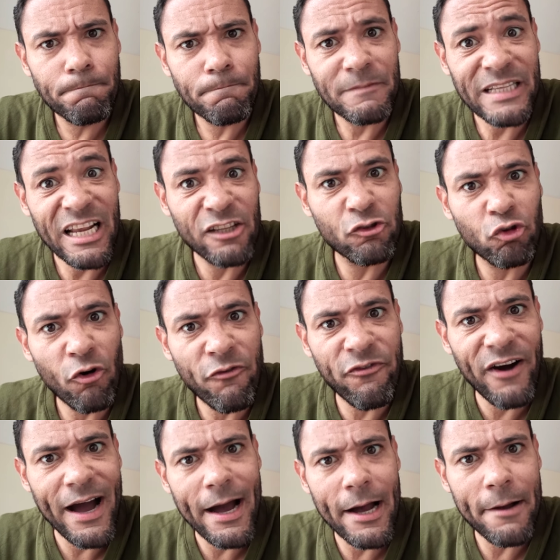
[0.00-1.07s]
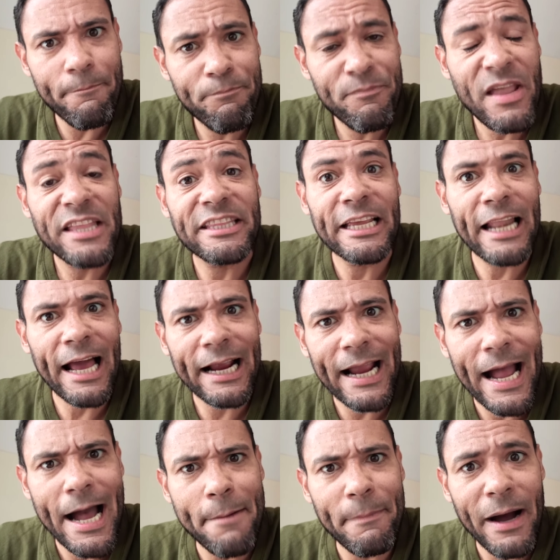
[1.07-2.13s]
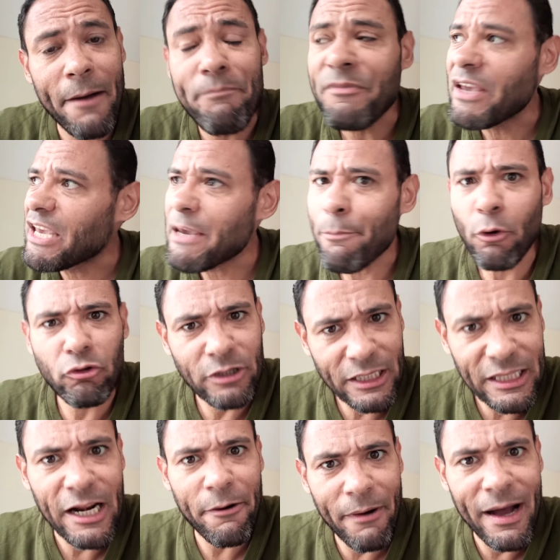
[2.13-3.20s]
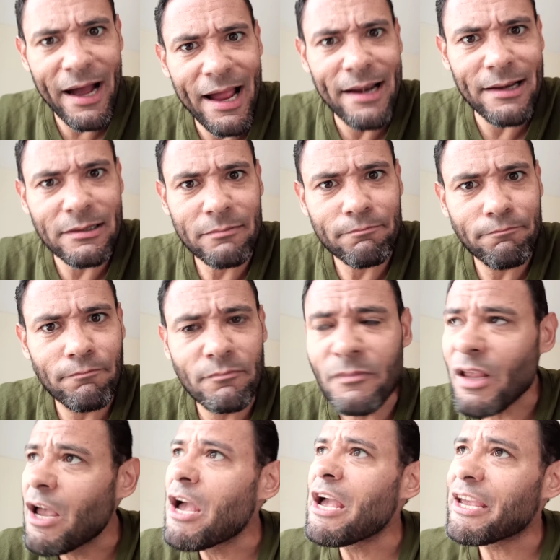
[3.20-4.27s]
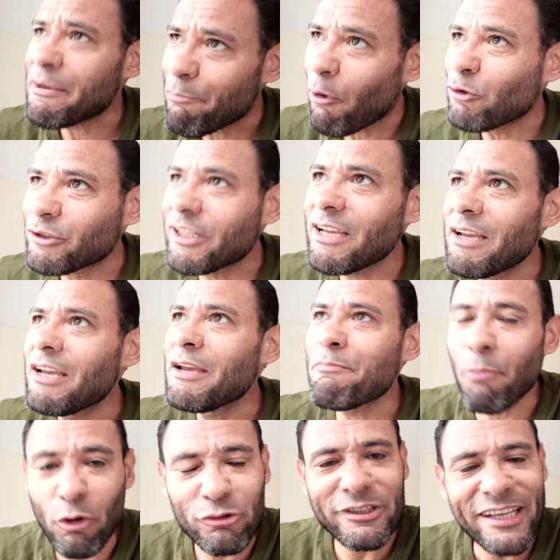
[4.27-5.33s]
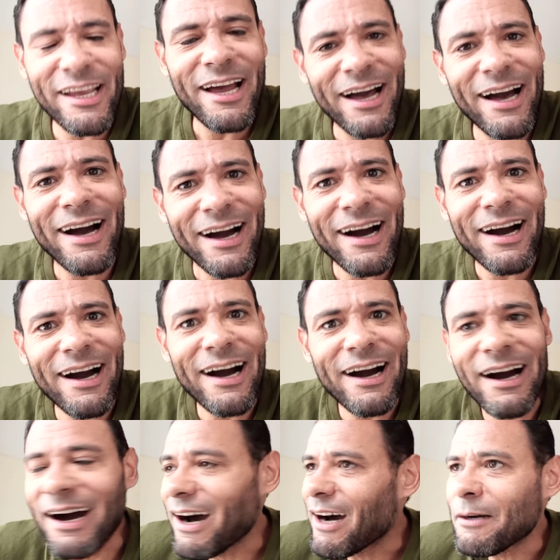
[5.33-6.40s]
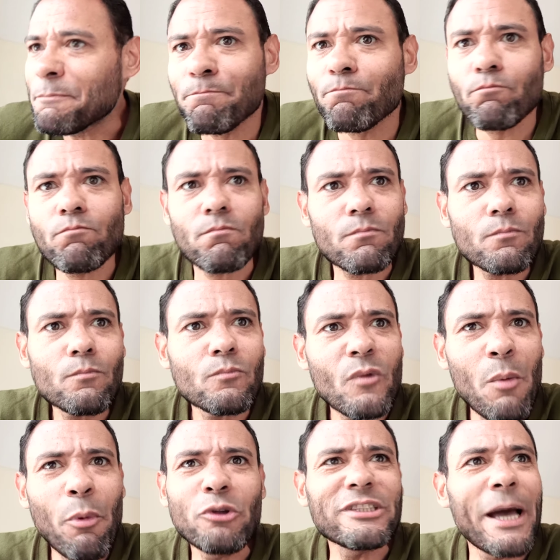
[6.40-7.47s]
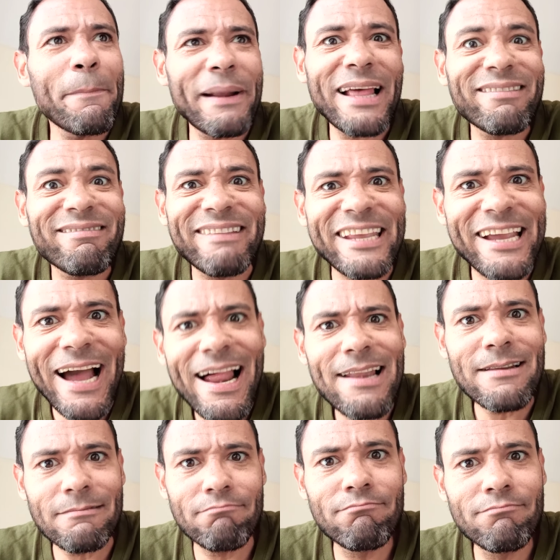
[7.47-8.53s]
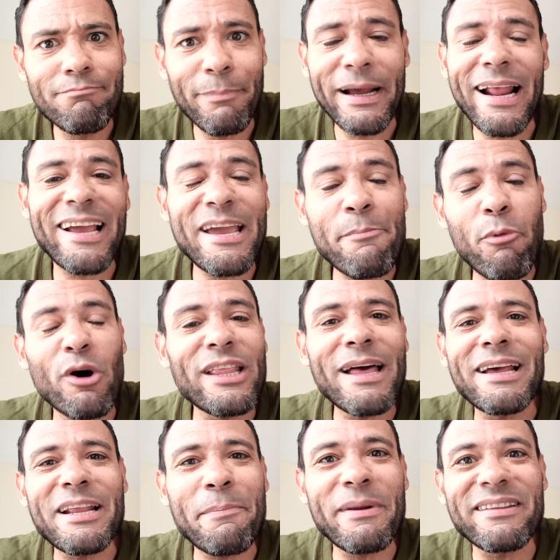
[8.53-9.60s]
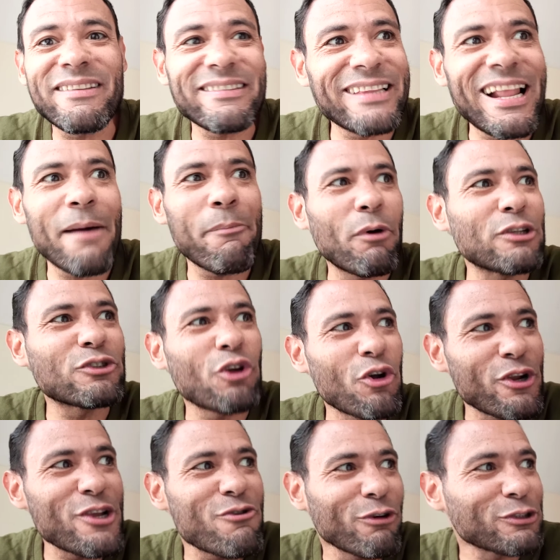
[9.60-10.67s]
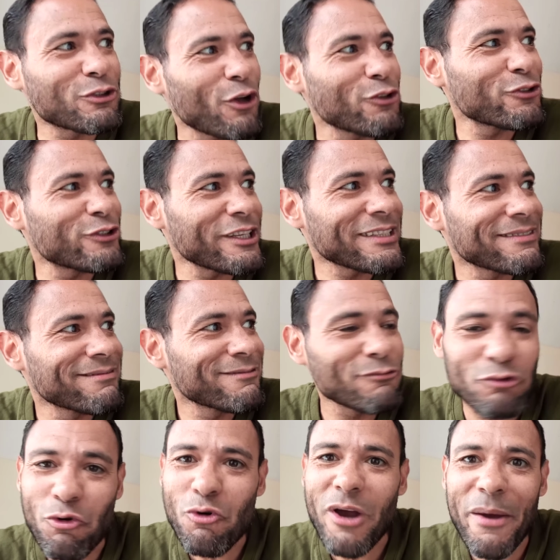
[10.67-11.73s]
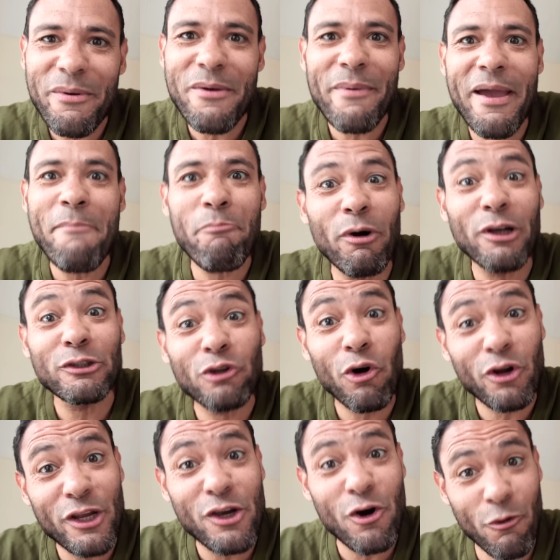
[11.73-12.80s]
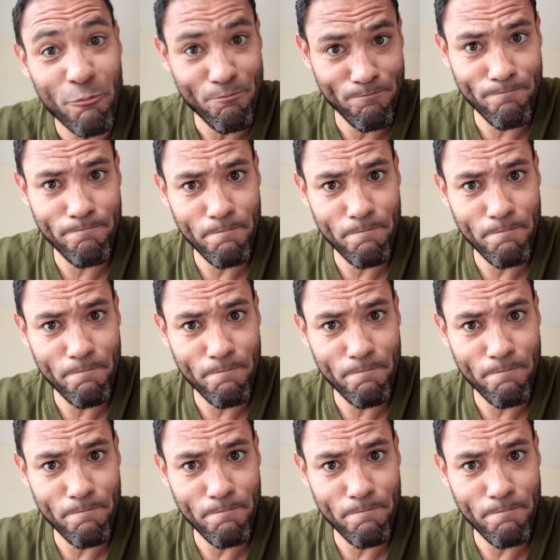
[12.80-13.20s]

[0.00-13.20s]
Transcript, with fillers: del sofá, de la cama y ponte a trabajar. Y ponte, y ponte a, ponte a practicar para que puedas representar a Puerto Rico entonces, tú que vives en Puerto Rico.